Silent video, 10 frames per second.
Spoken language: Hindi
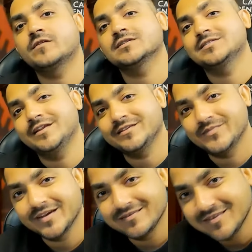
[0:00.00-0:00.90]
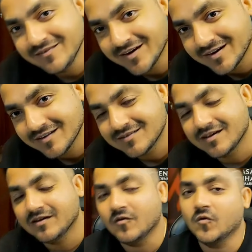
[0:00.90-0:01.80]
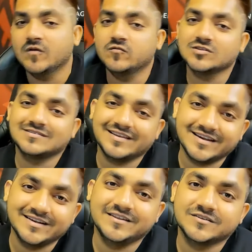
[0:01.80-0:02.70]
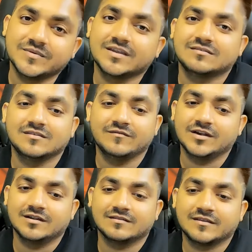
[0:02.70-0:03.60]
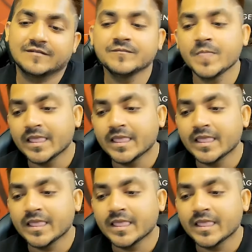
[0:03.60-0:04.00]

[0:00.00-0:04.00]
फर्स्ट इनिंग्स में कितनी विकेट लेता है और वो सेकंड इनिंग्स में कितनी विकेट लेता है